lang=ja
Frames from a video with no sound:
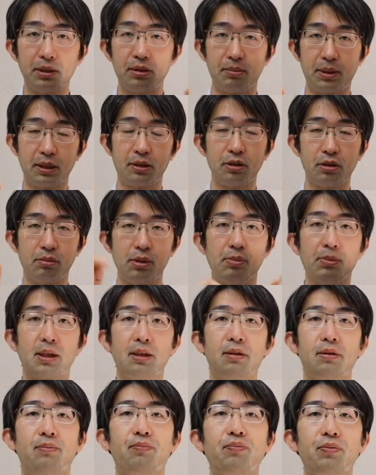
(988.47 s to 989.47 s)
まずまっすぐ見
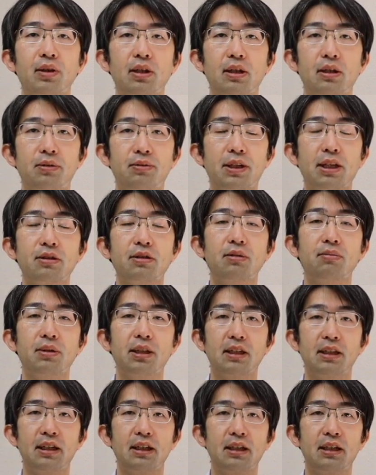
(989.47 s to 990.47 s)
ます。でふたつに
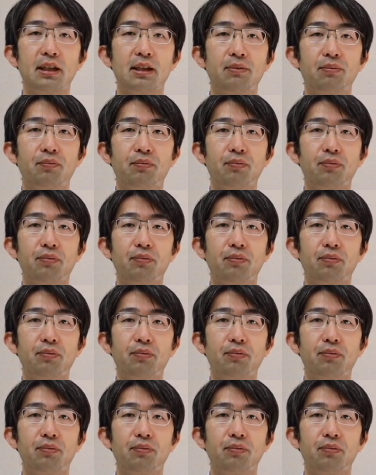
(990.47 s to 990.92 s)
見えないか。